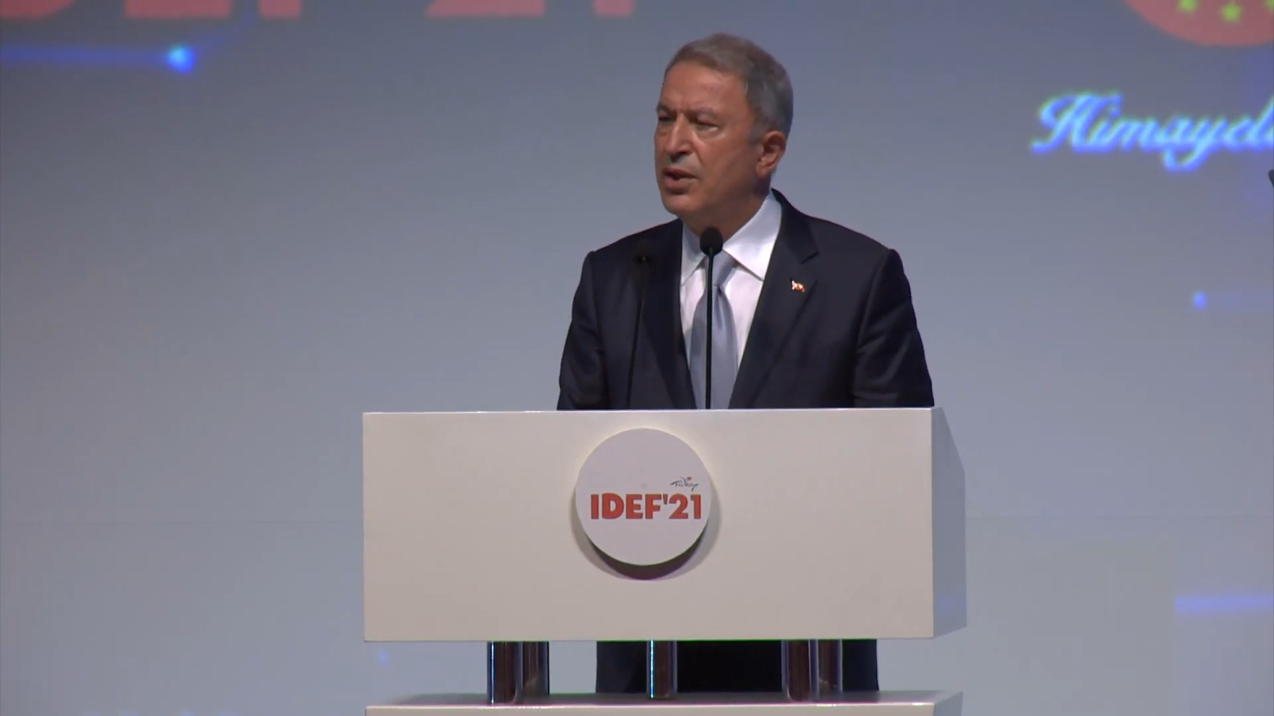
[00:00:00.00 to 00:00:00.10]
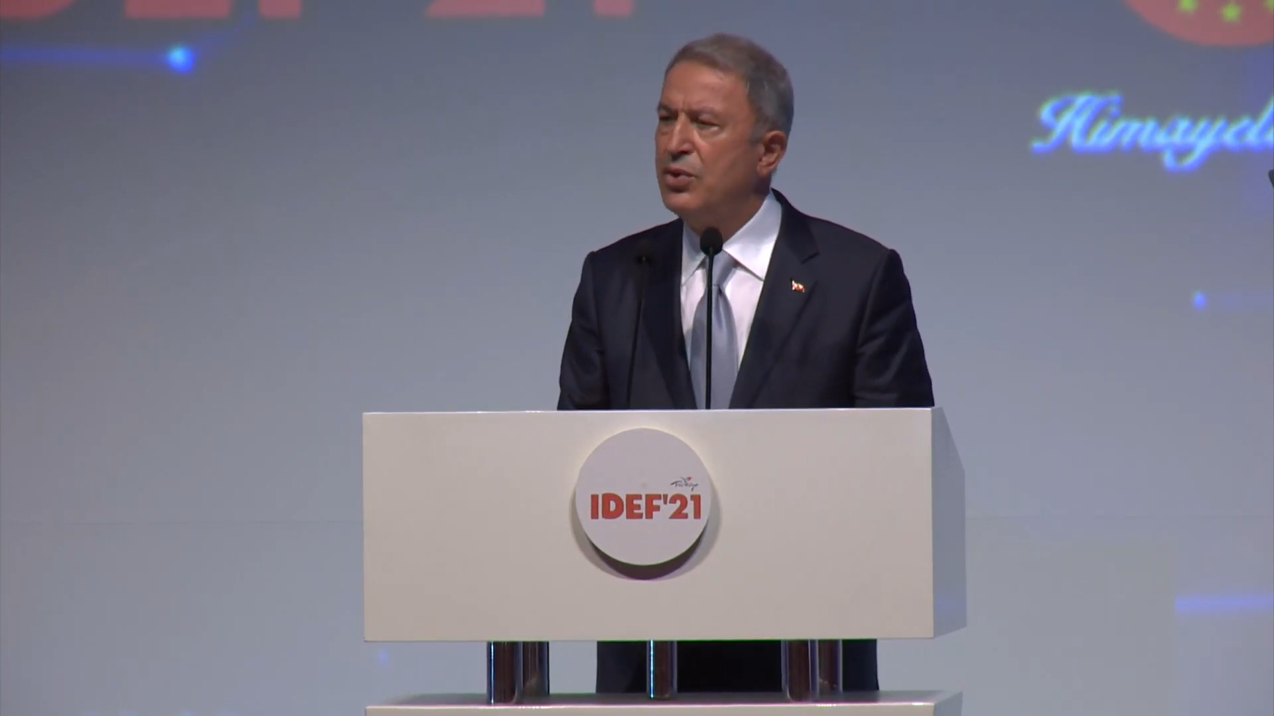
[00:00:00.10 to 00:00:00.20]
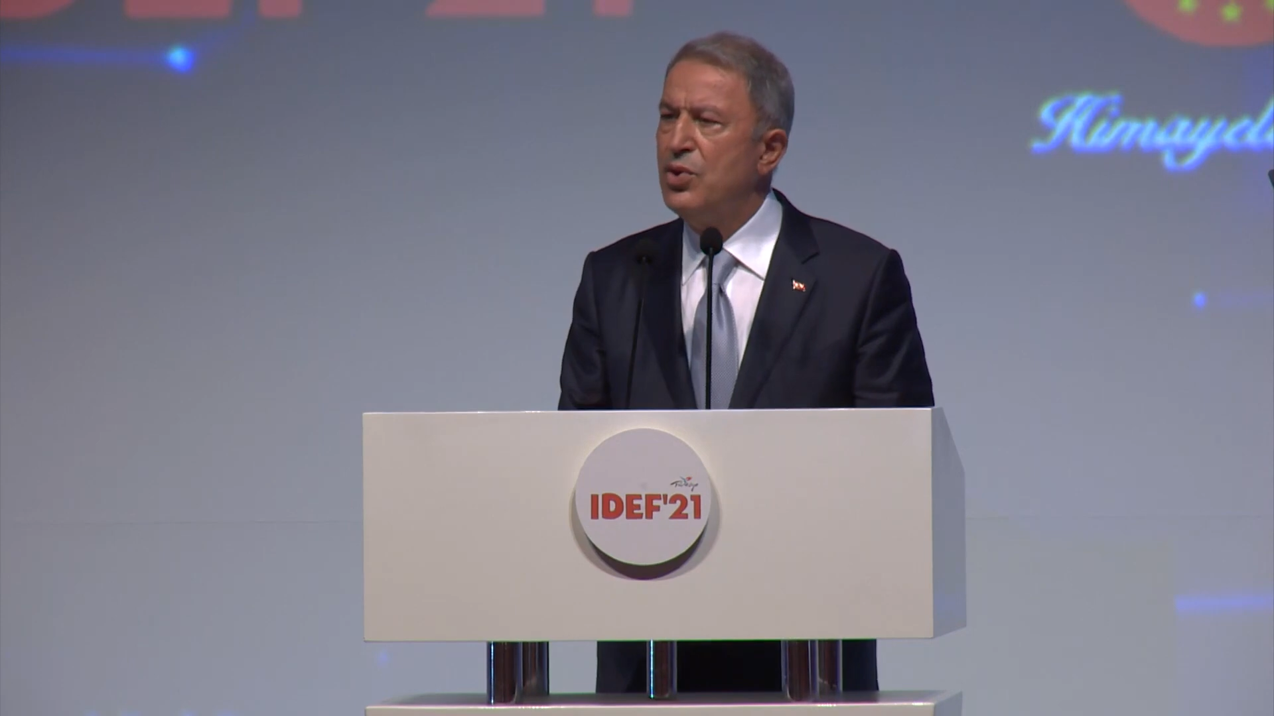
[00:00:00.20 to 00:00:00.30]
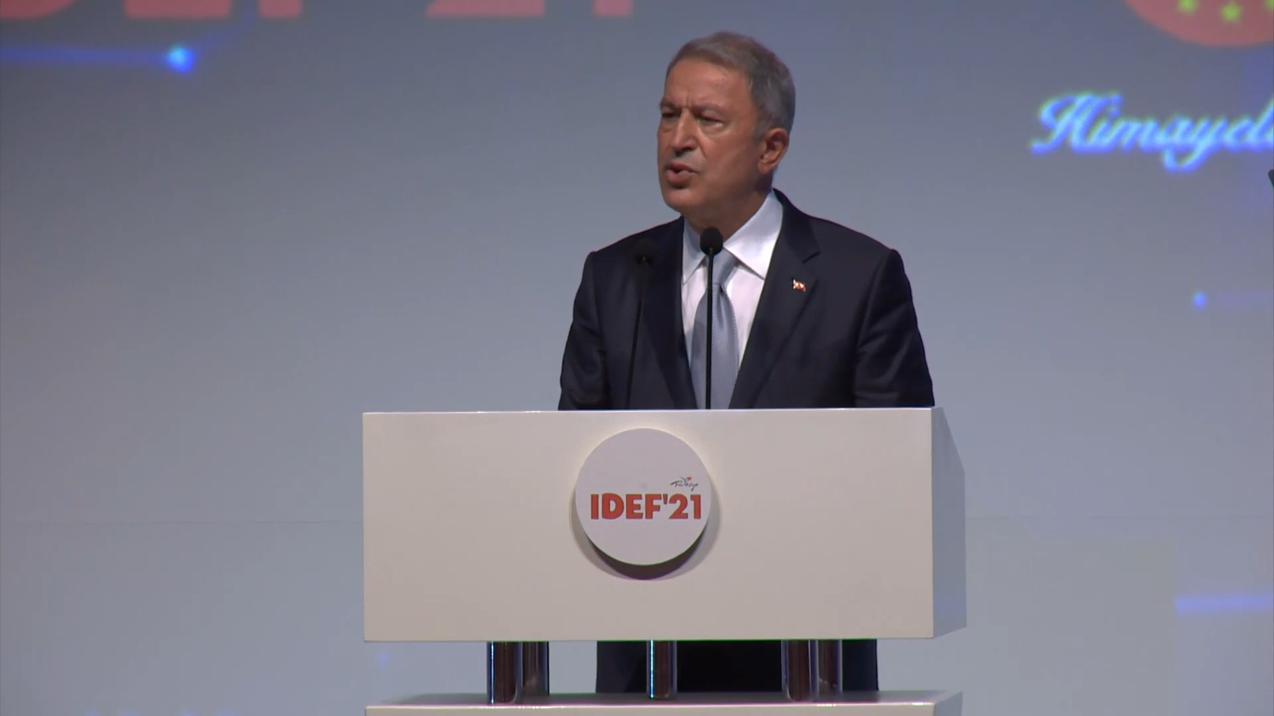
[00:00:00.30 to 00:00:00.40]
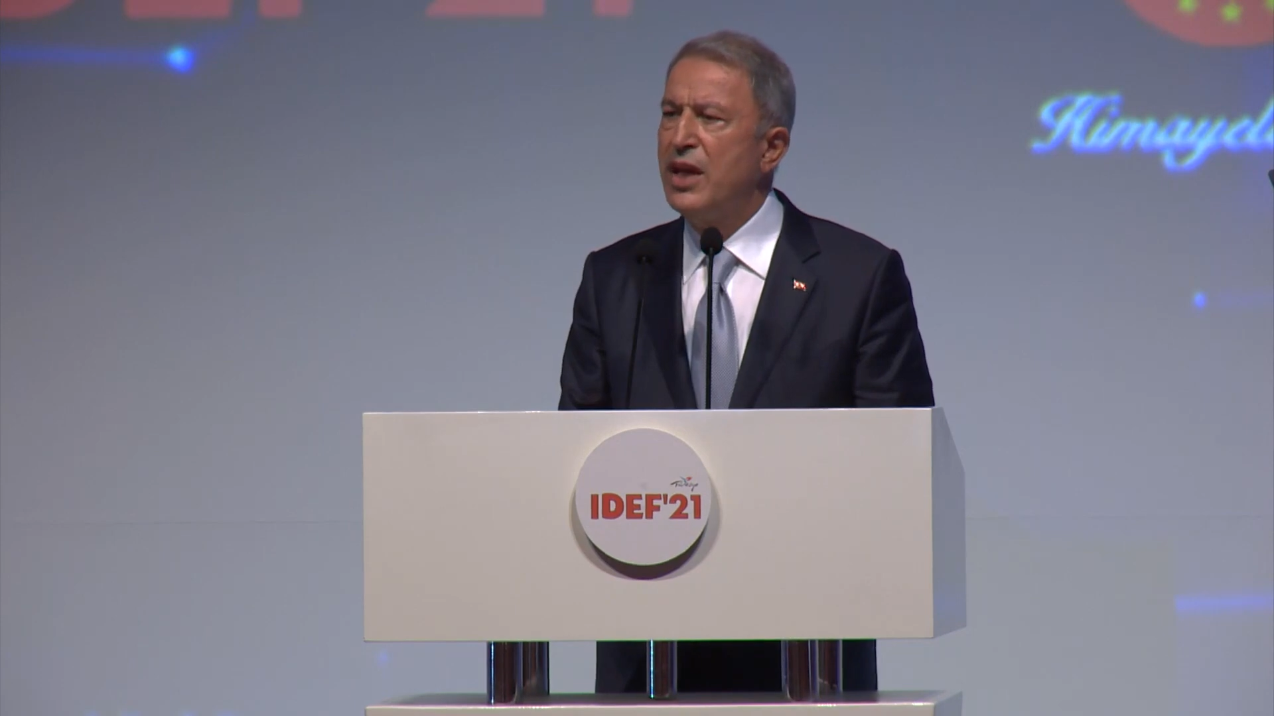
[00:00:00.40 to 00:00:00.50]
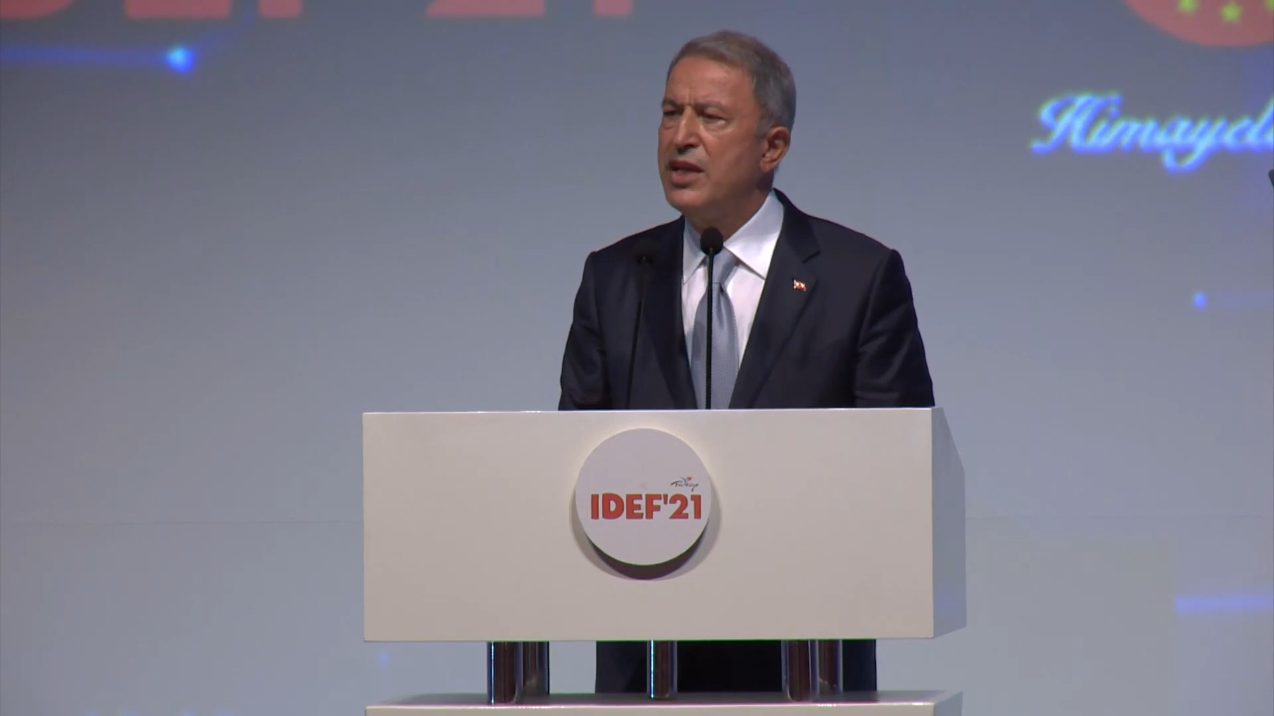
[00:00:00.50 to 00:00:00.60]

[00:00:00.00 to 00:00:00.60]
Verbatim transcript: yüzde